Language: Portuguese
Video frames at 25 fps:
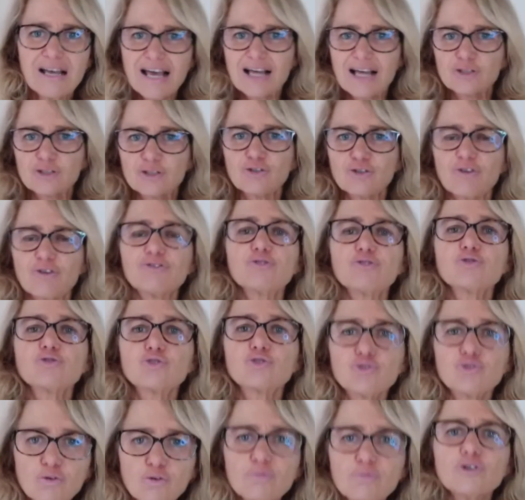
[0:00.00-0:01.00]
é só ver
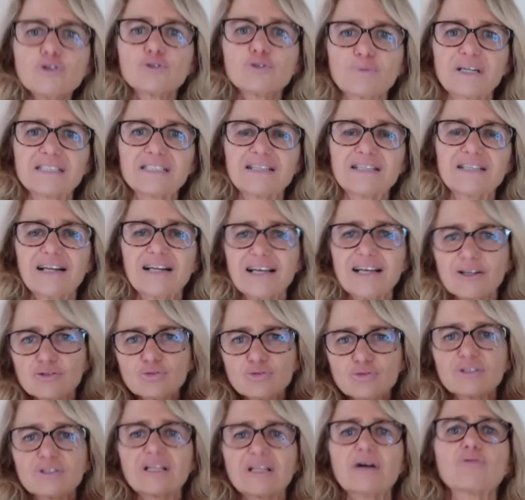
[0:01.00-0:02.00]
os números
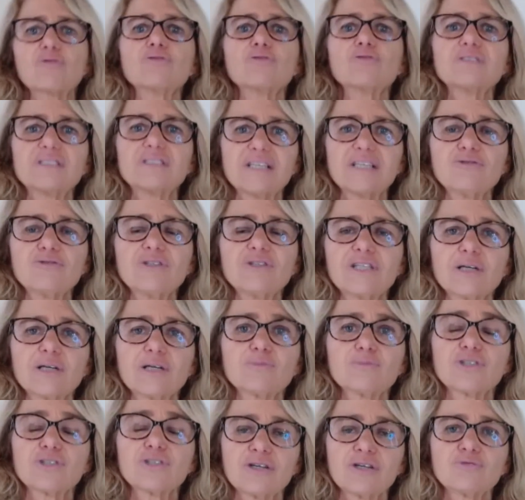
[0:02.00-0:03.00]
brasileiros, o que está acontecendo em
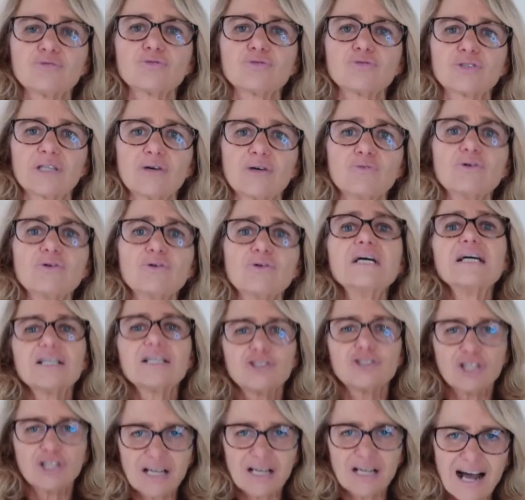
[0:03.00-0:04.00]
termos de redução
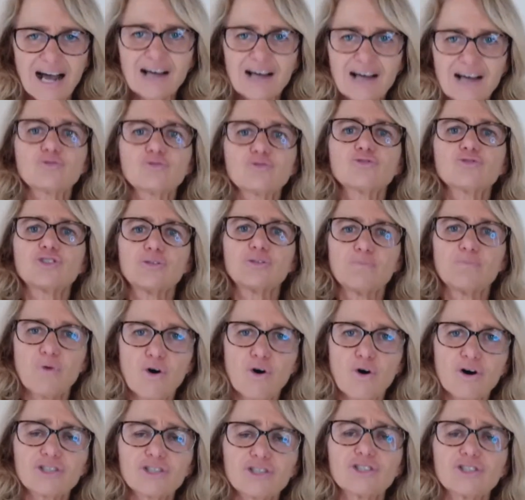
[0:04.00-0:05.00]
de casos, de
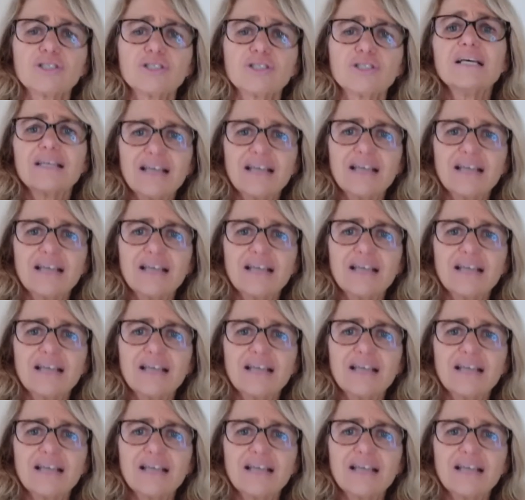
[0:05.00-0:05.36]
morte,